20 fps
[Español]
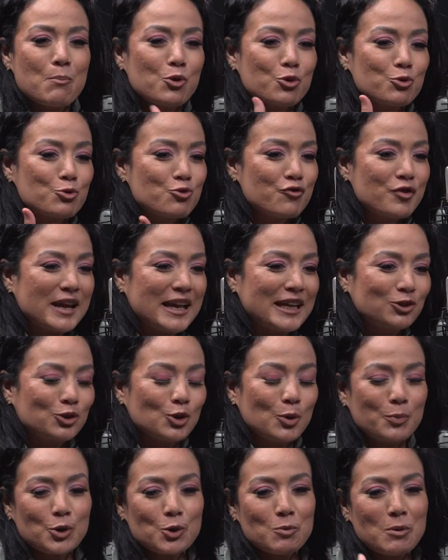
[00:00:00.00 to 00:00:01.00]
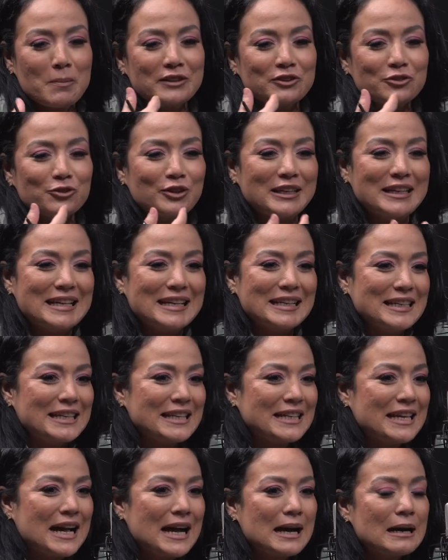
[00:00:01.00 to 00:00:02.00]
por un reto, por un momento de
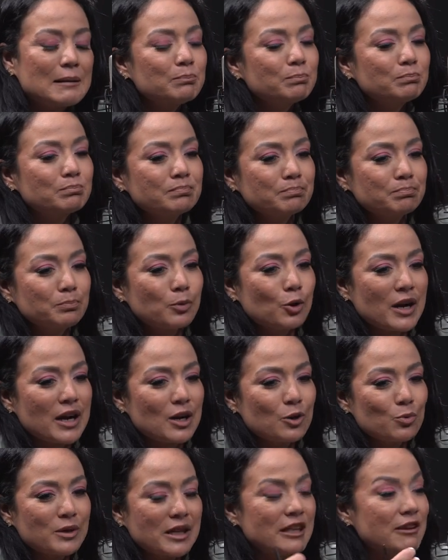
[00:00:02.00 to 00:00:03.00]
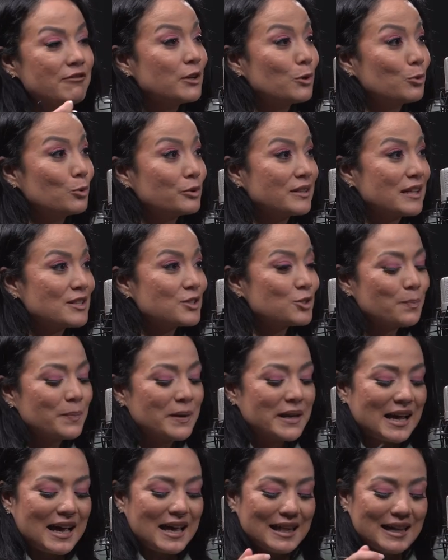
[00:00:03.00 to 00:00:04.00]
alegría, mm, por alguna dificultad
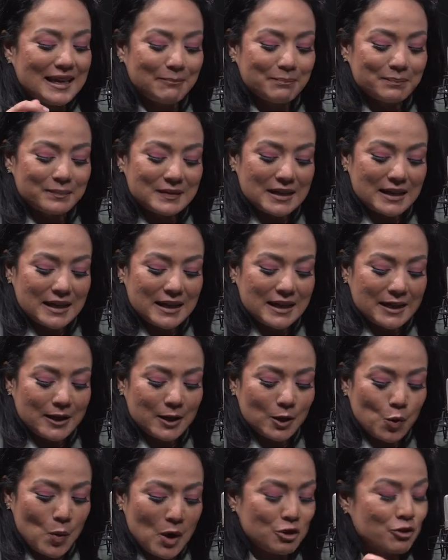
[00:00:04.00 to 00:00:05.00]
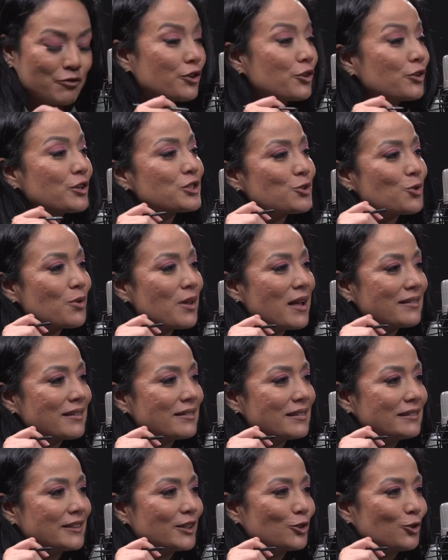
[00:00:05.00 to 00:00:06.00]
superada, eh, cuando fueron
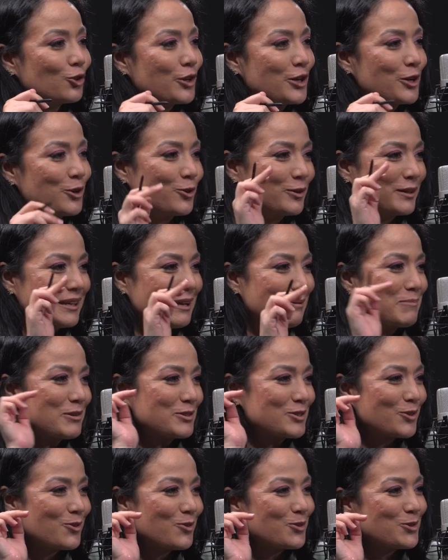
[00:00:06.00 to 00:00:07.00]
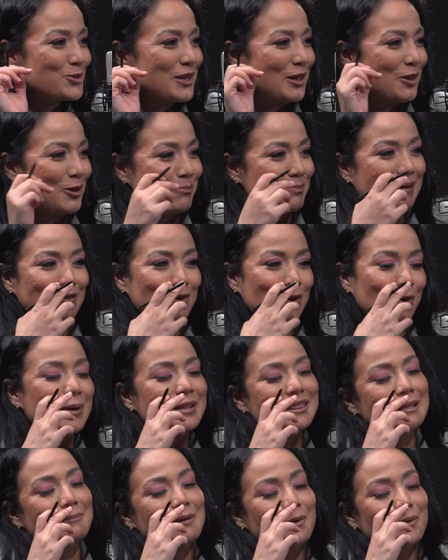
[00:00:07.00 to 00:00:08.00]
estudiantes del tecnológico. Empiezo con usted, don Pablo,
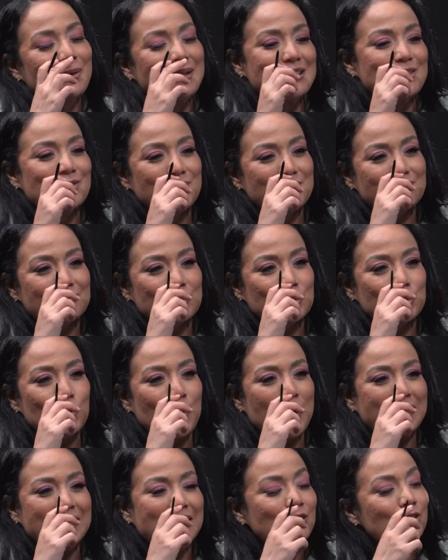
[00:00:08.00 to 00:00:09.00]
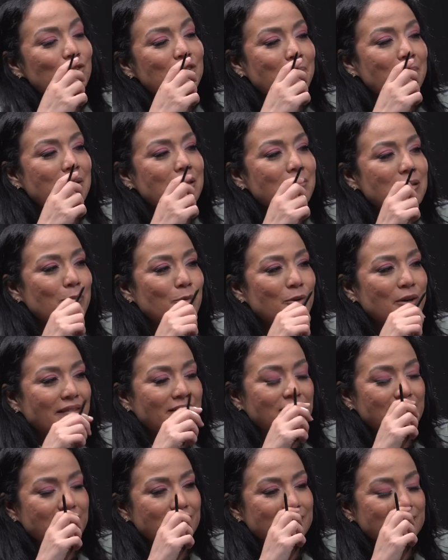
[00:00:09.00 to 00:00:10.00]
cuénteme cuál es su anécdota más
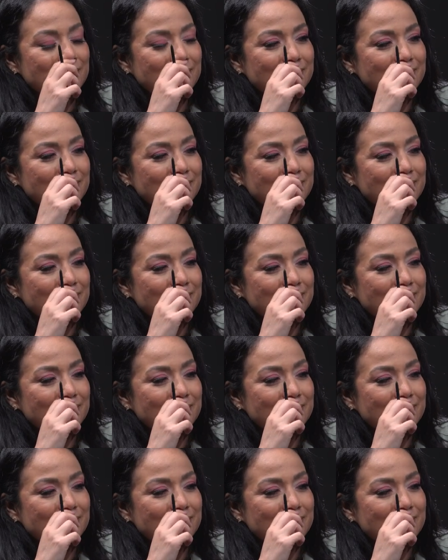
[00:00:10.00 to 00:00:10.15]
memorable.